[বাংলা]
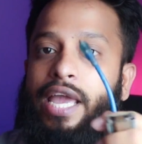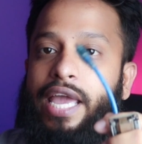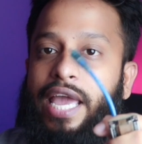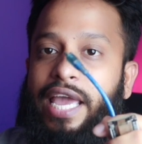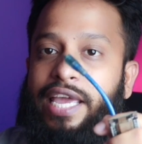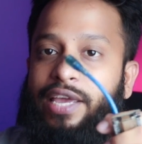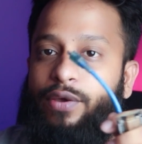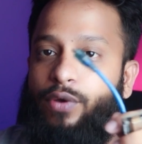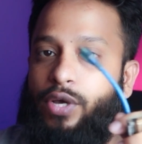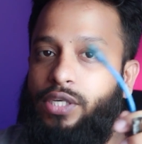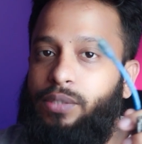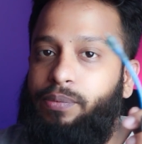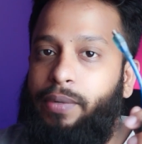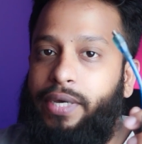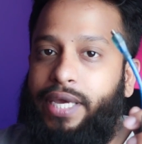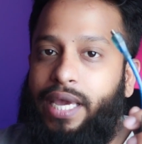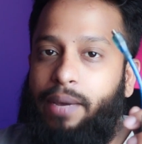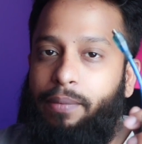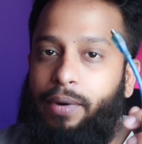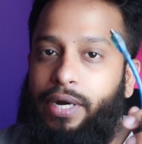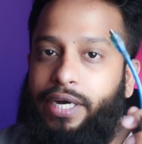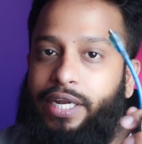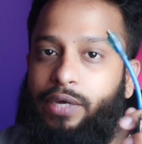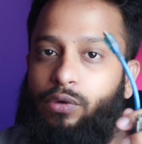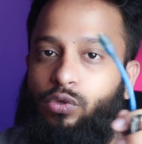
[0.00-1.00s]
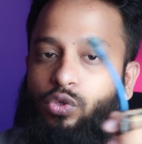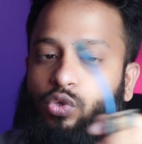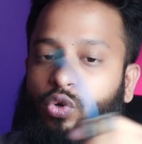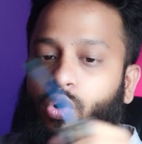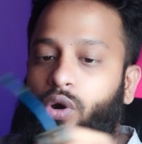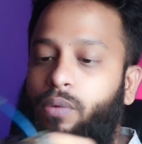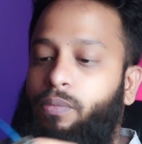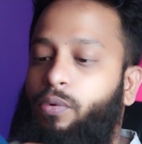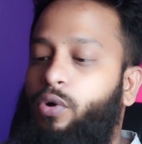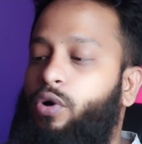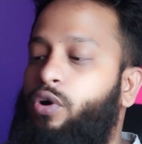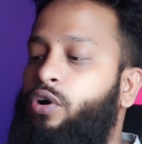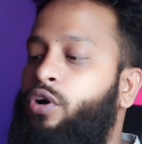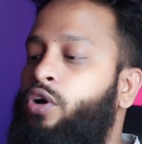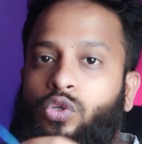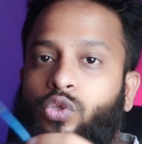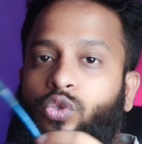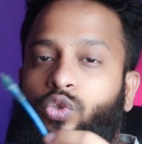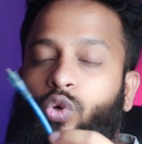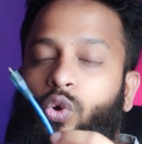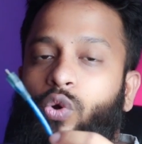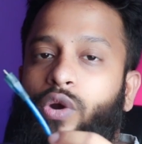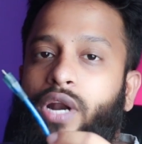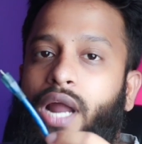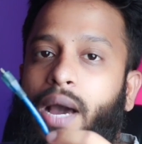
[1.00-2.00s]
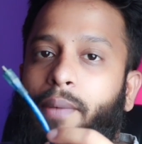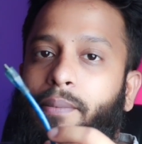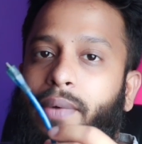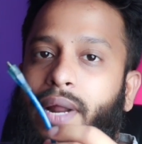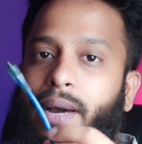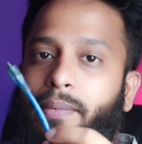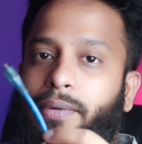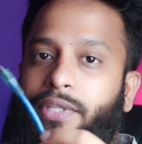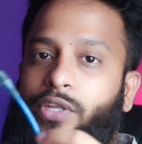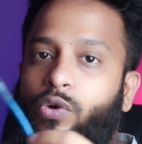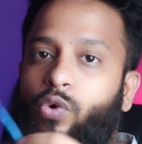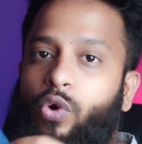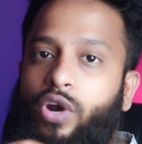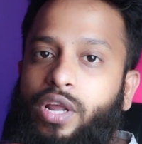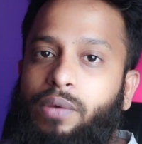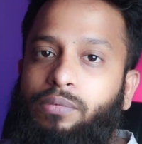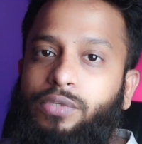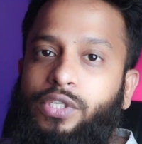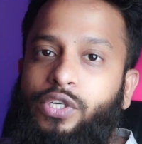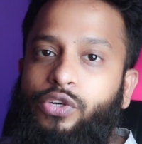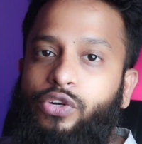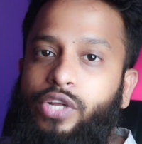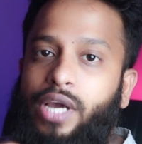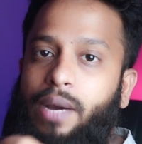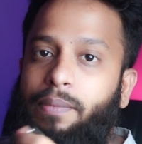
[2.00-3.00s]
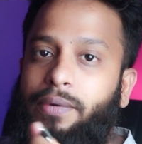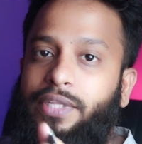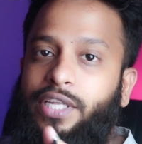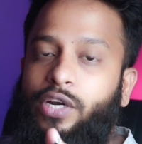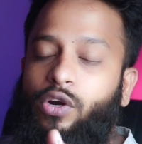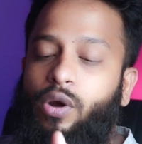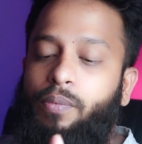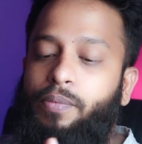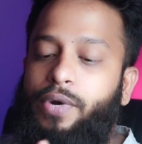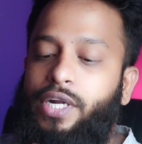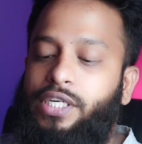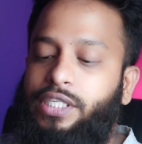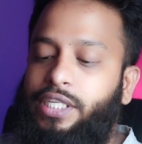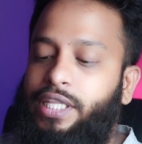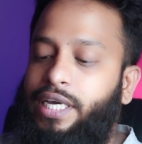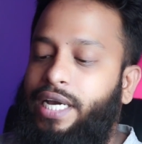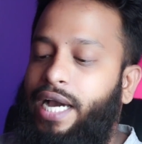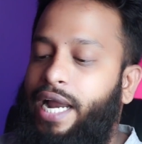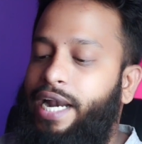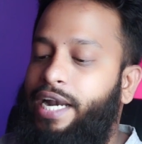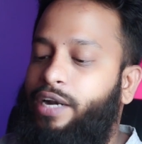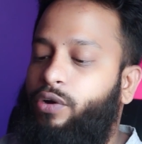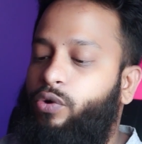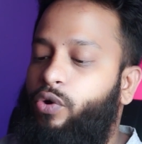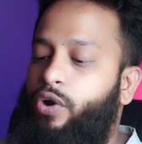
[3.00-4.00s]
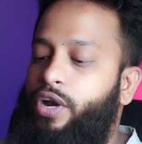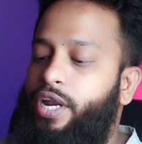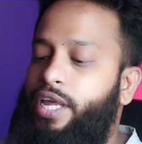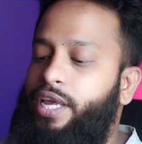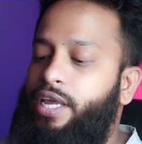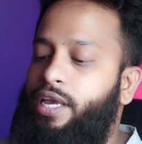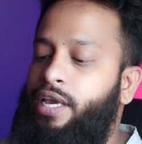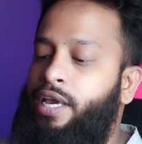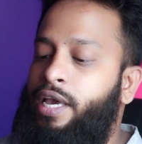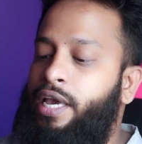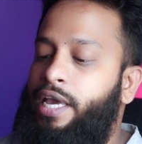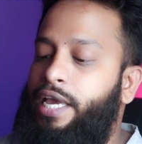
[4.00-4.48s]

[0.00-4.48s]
এই ইউএসবি কেবলটি ইউজ করব সো চলুন আমরা আমাদের নোড এমসিটি আমাদের কম্পিউটারের সাথে কানেক্ট করে নিই